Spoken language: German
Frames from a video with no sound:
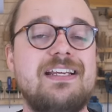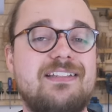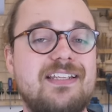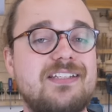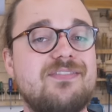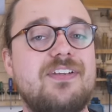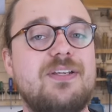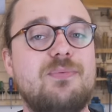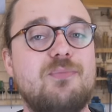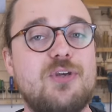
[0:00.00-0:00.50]

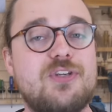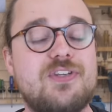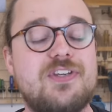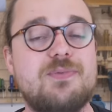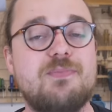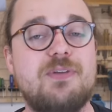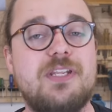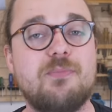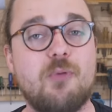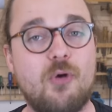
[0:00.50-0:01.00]
Deswegen möchte
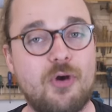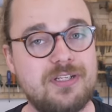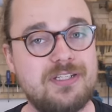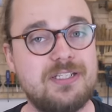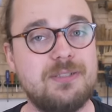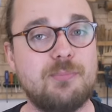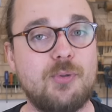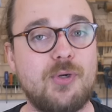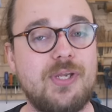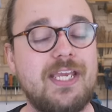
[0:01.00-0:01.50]
ich mit dem
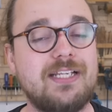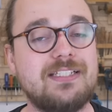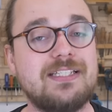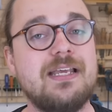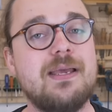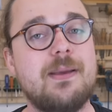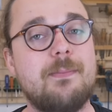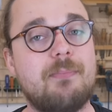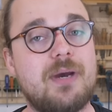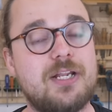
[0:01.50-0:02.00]
heutigen
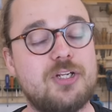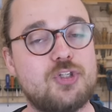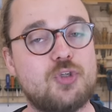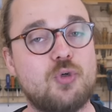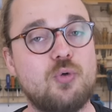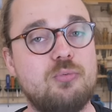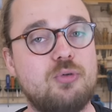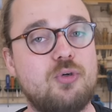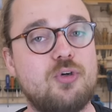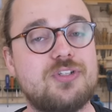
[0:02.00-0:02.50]
Projekt meine
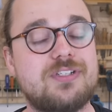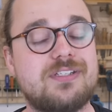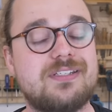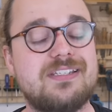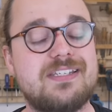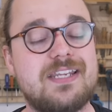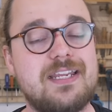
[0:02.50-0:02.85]
Stromkosten